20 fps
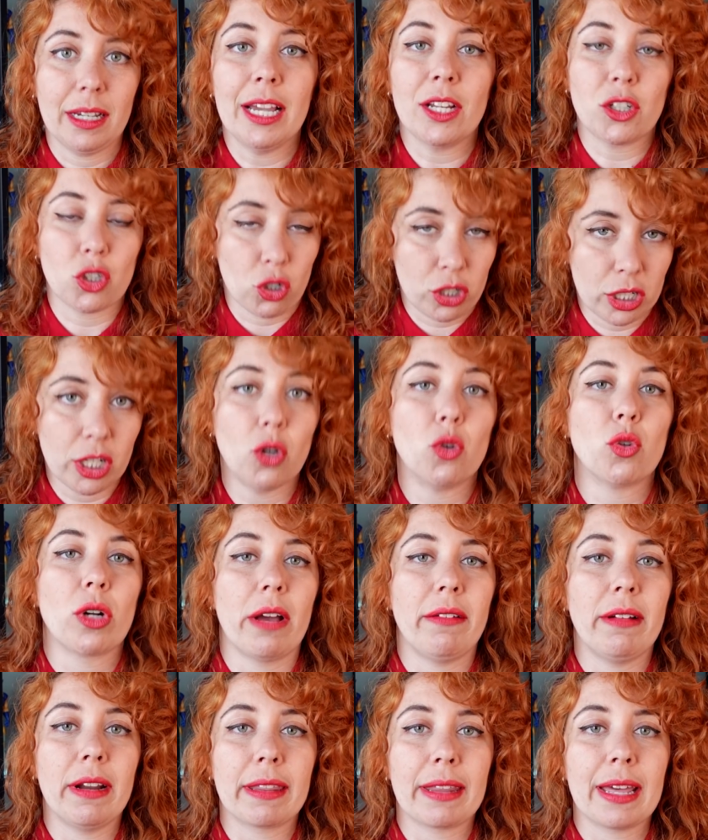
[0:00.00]
Eso sí es
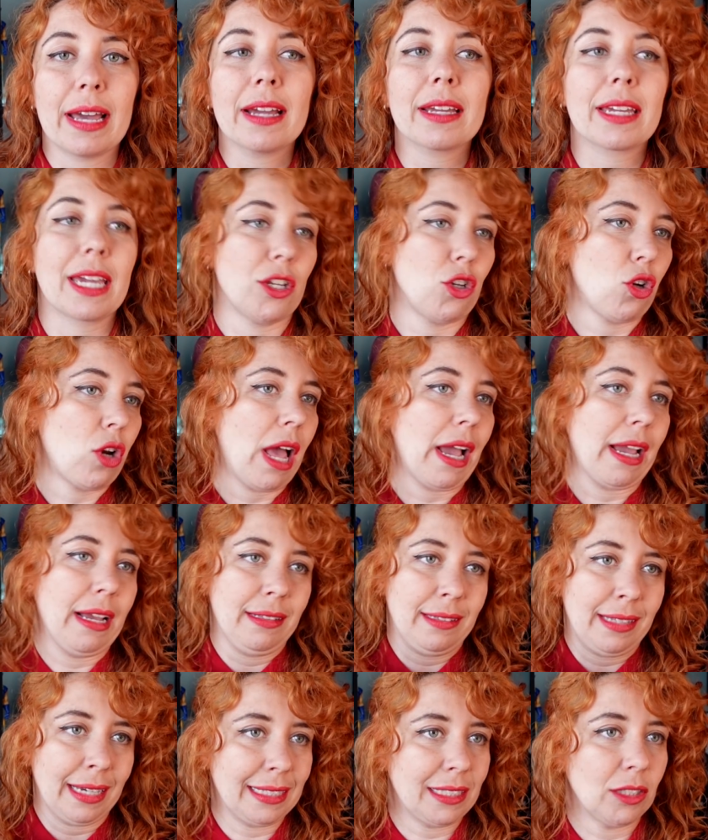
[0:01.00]
una verdad que yo la
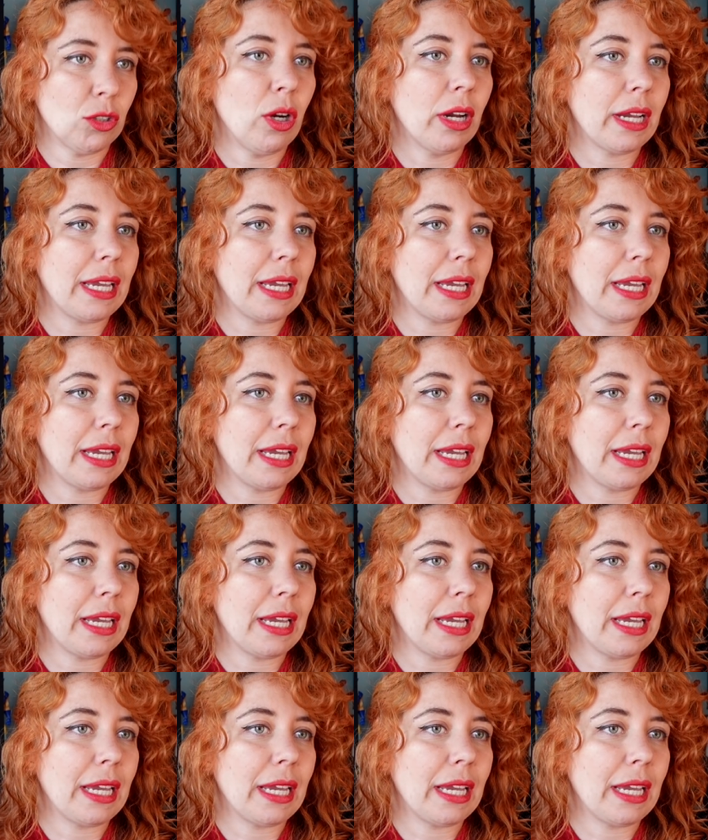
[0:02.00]
gente que tengo